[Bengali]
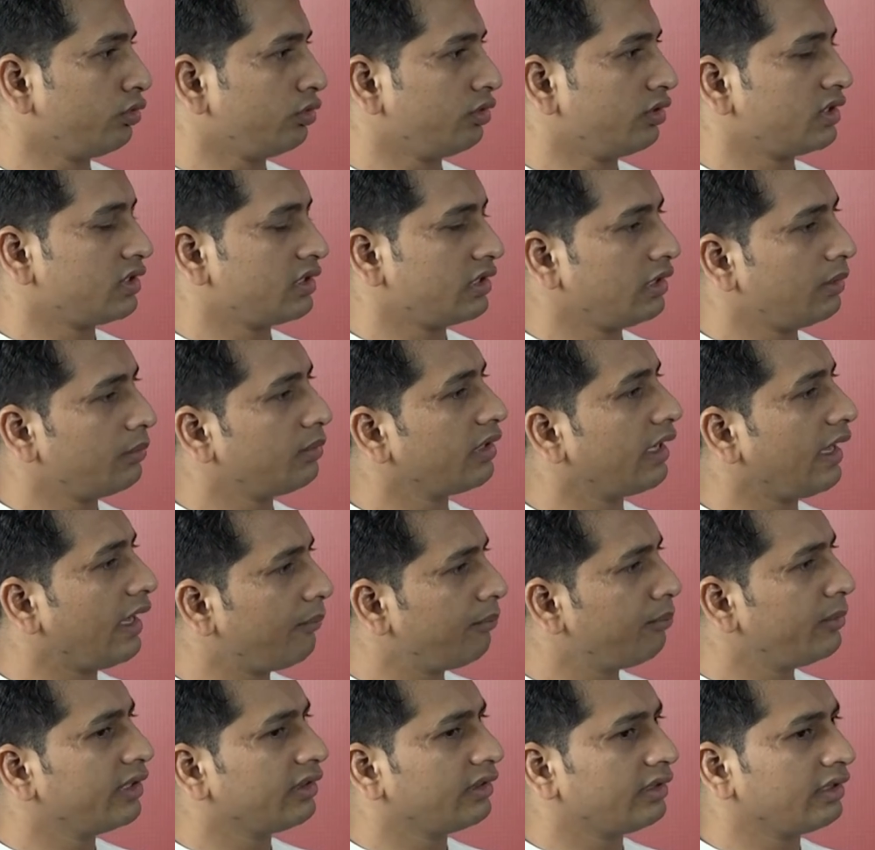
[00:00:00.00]
করেছে এবং অ্যাপ
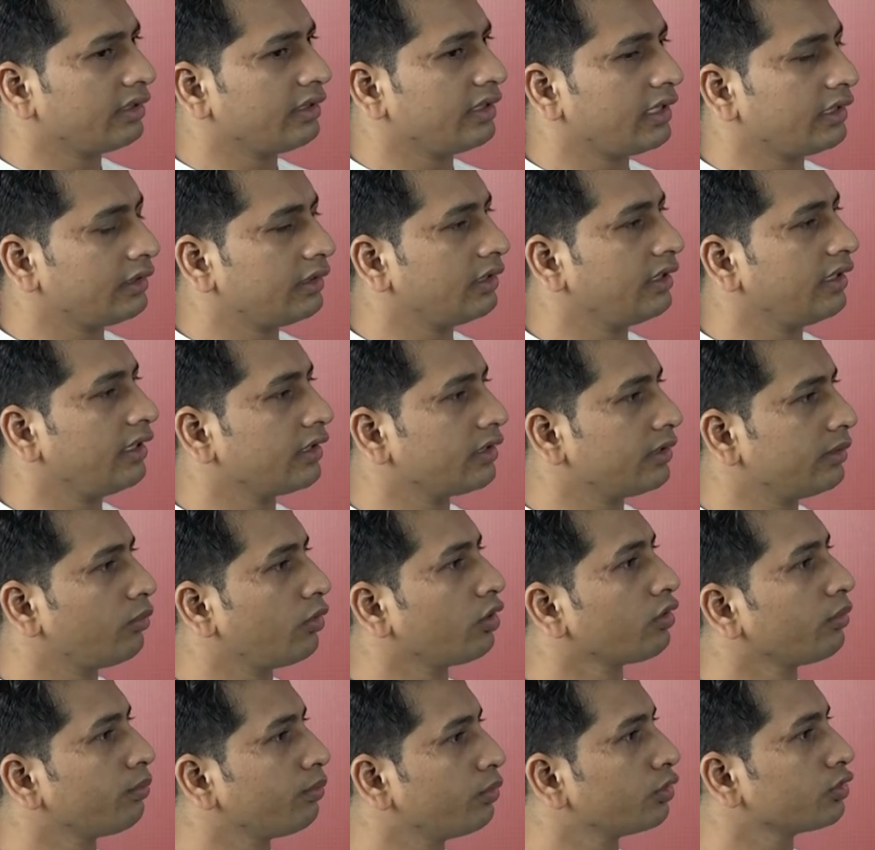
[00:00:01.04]
ভিত্তিক লেনদেনের একটি
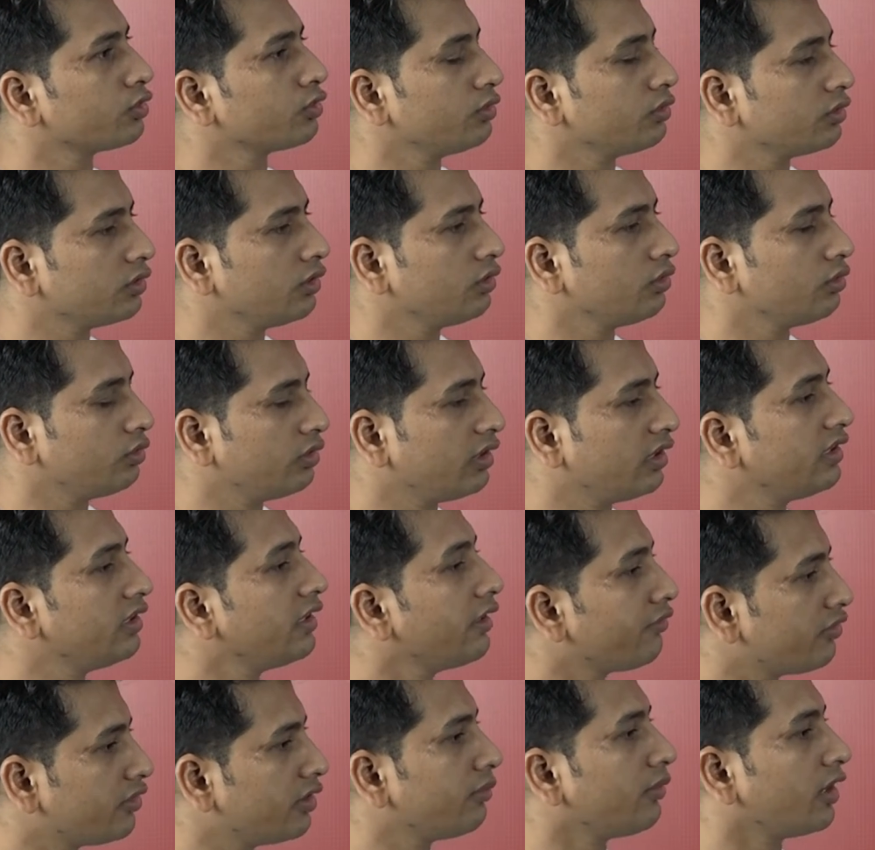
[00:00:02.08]
বড় পোর্শন কিন্তু এই
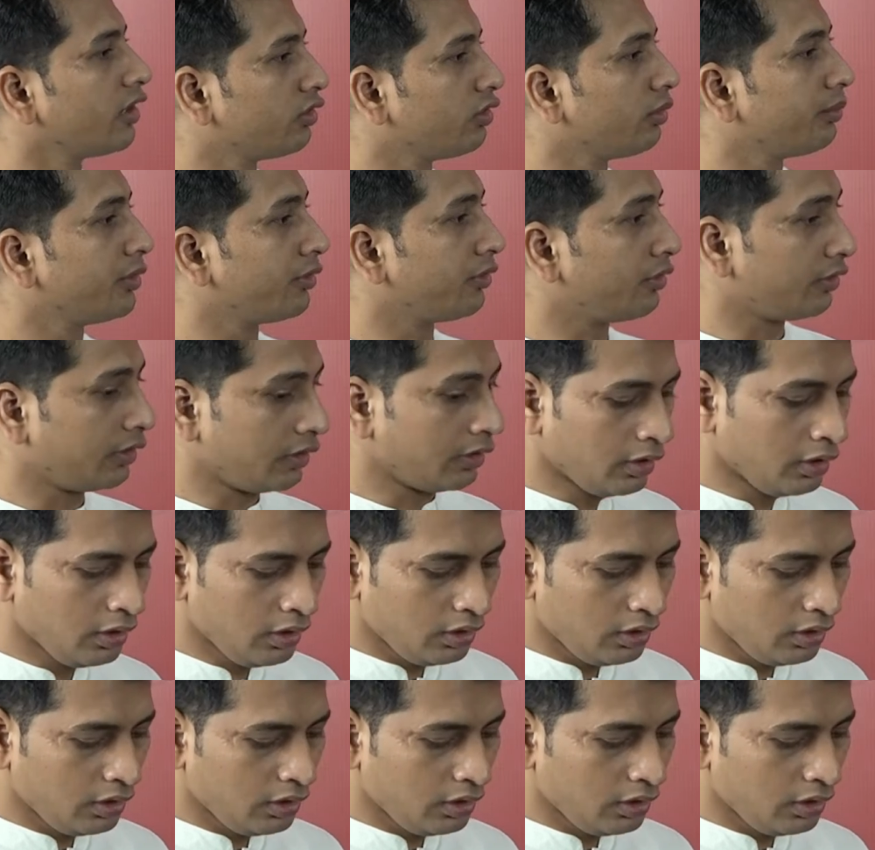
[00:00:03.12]
ইএফটির e মাধ্যমে হয়